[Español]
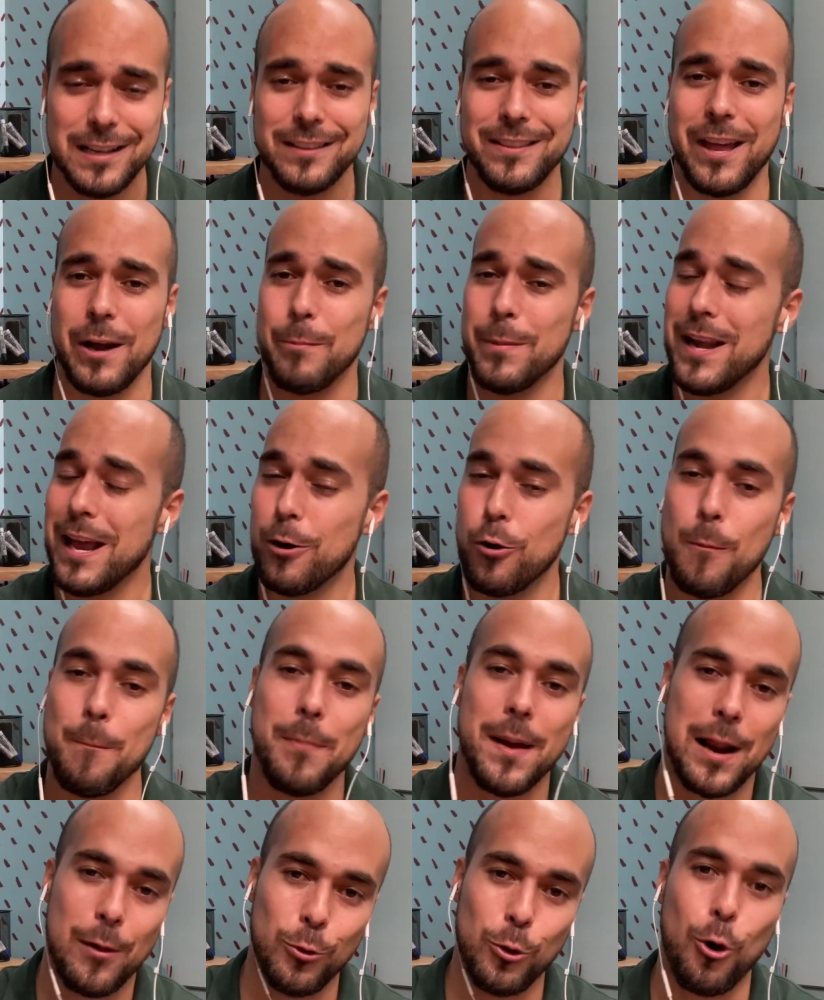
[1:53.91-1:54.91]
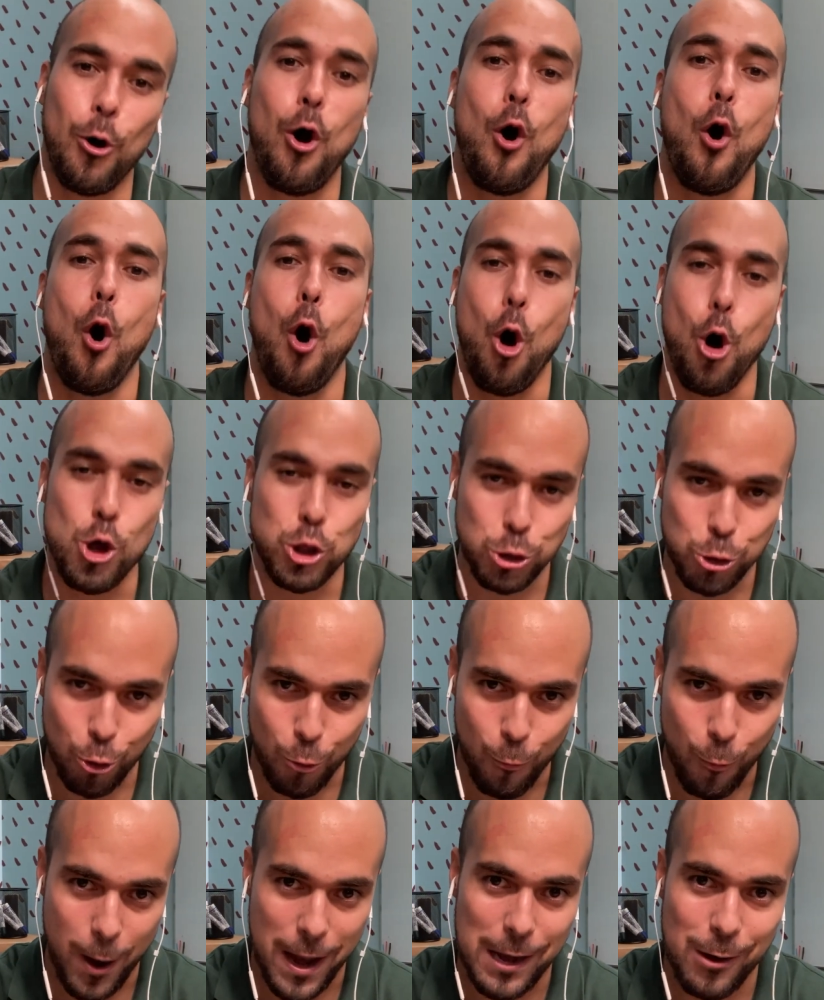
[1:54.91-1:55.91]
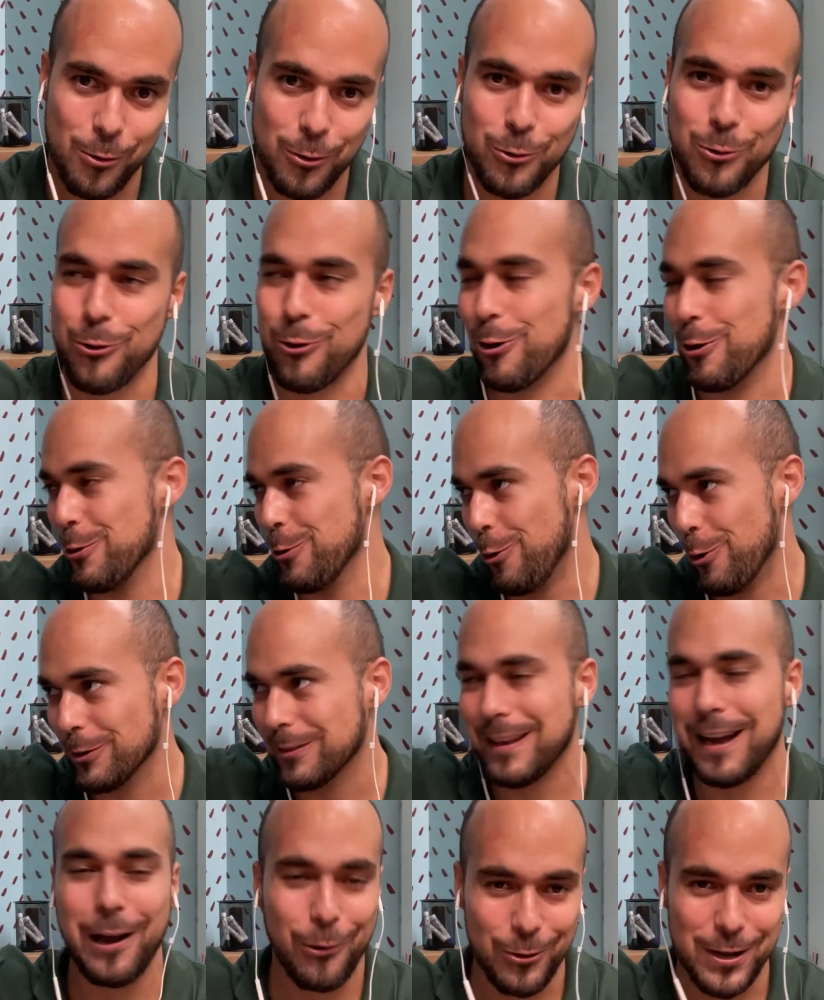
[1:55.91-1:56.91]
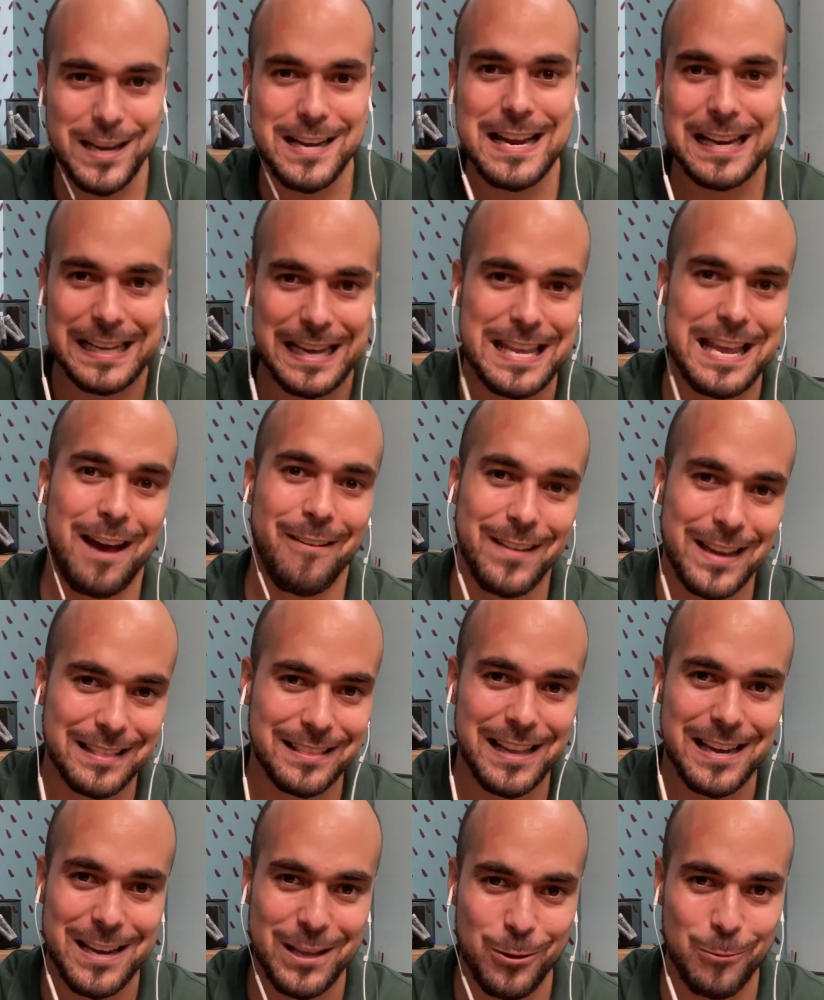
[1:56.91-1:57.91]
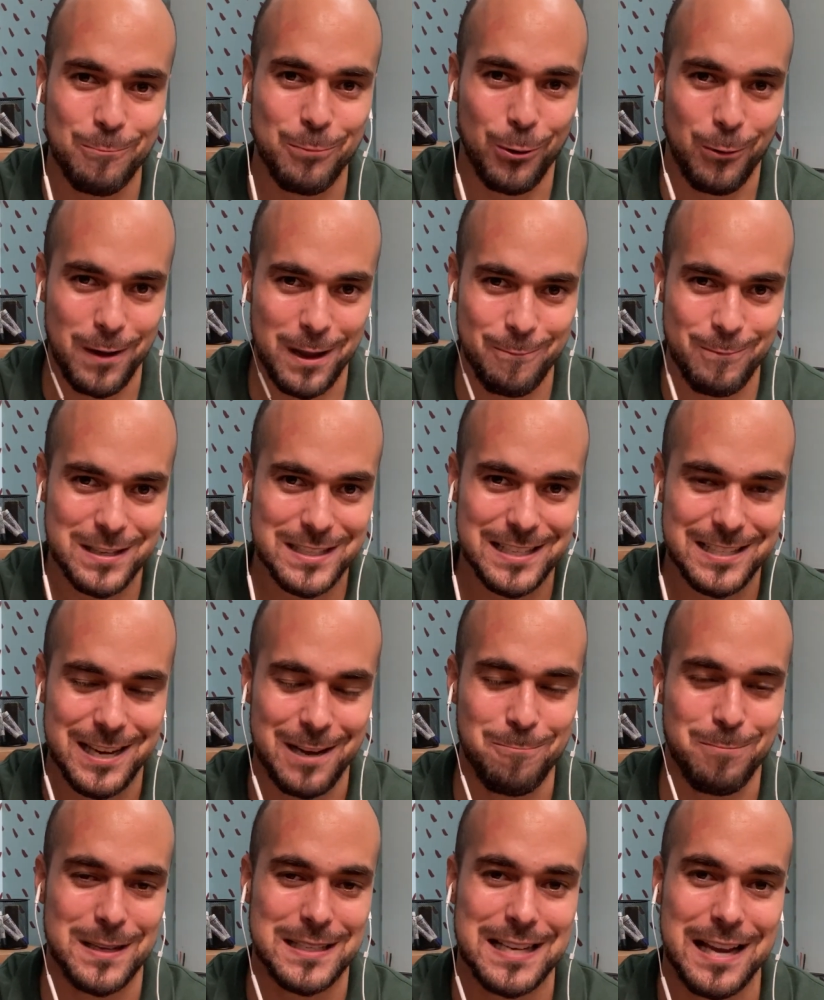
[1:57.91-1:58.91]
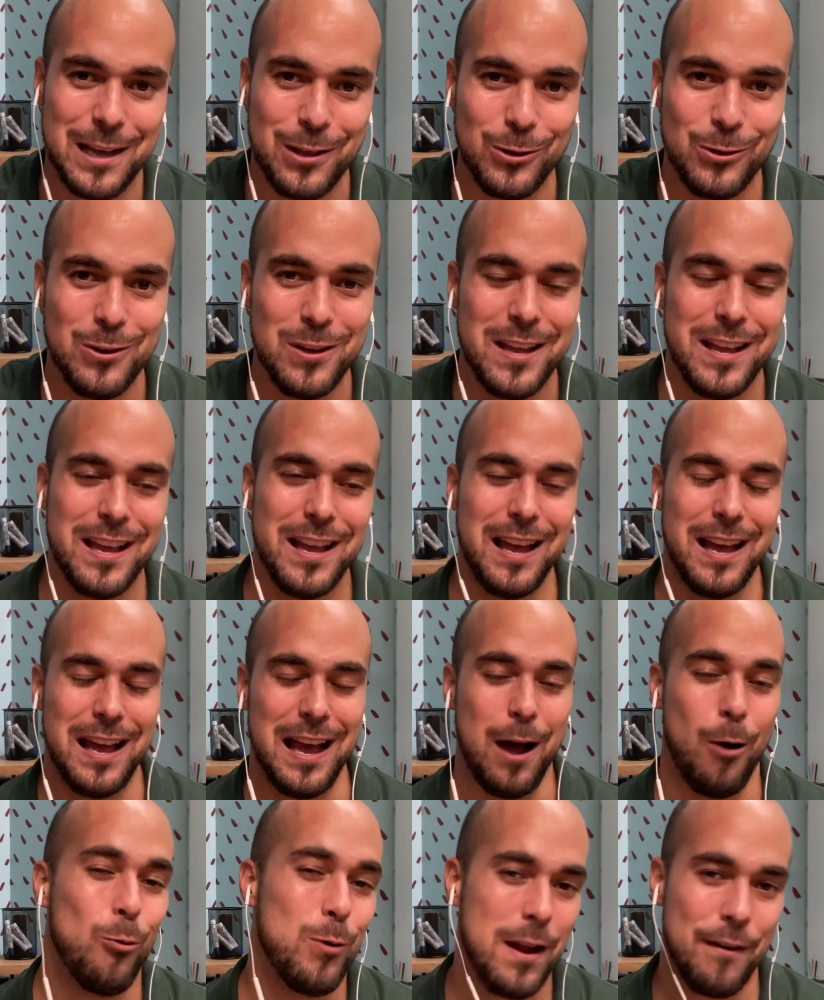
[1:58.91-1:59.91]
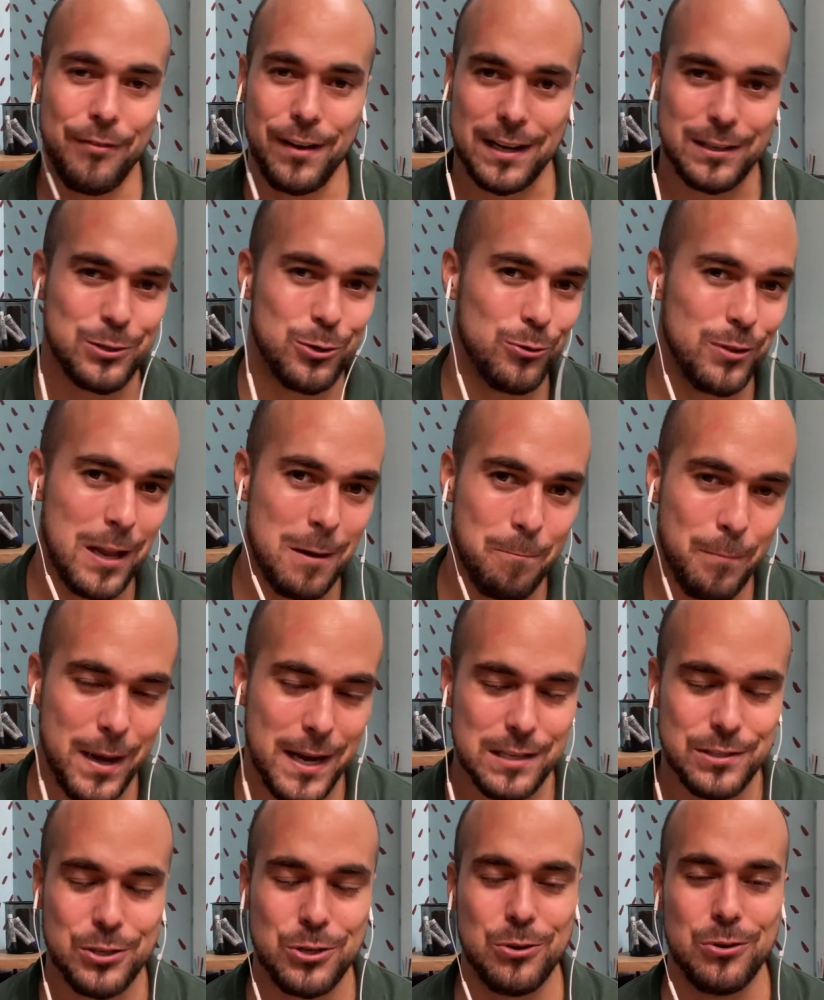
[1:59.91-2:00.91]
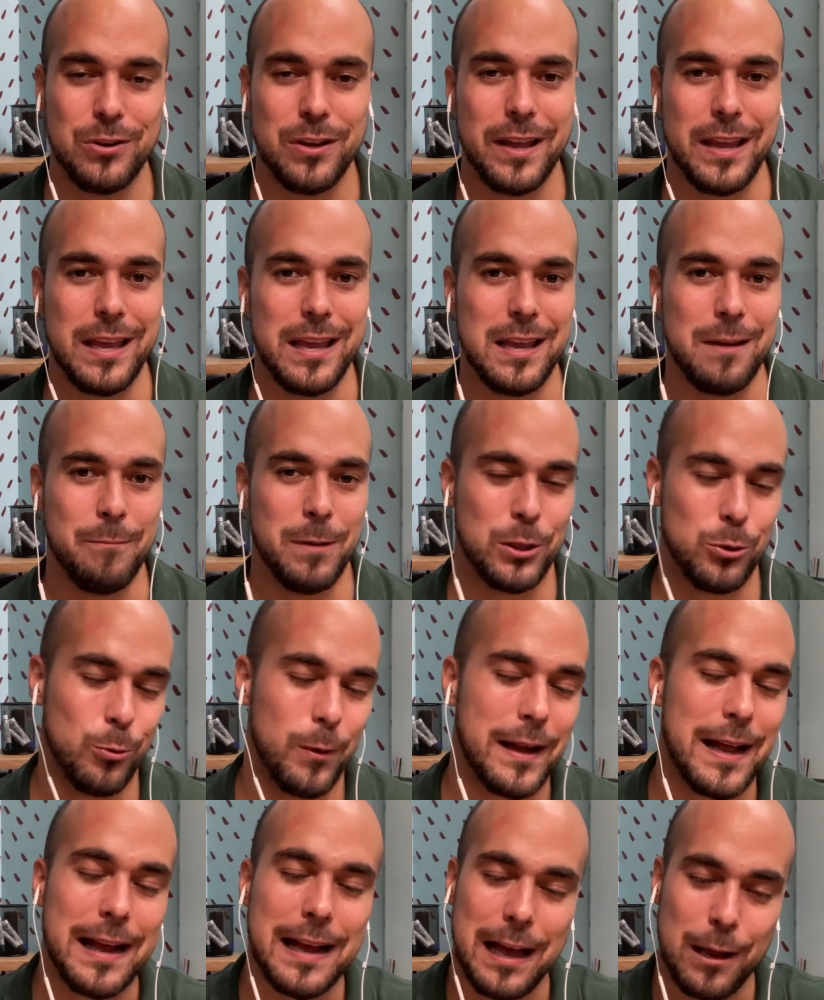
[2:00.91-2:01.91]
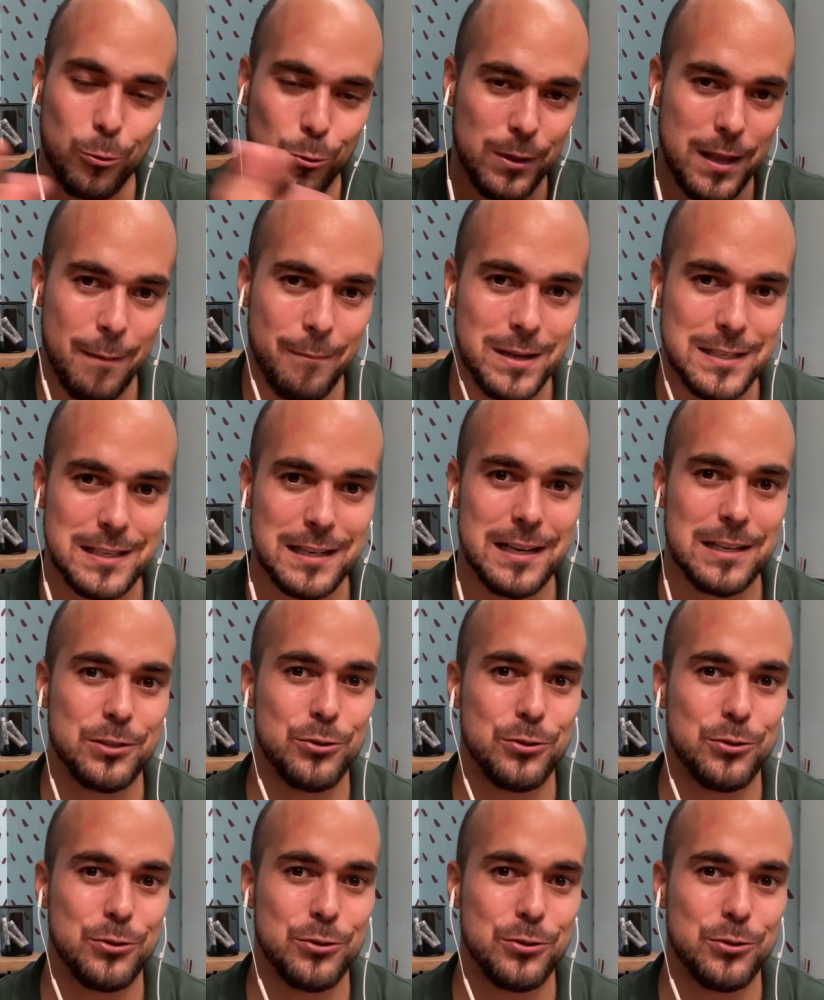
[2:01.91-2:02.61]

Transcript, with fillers: Terminé comprando otro vuelo con otra aerolínea que ya había tenido problemas en el pasado a una fracción del precio y me tuve que quedar un día más en la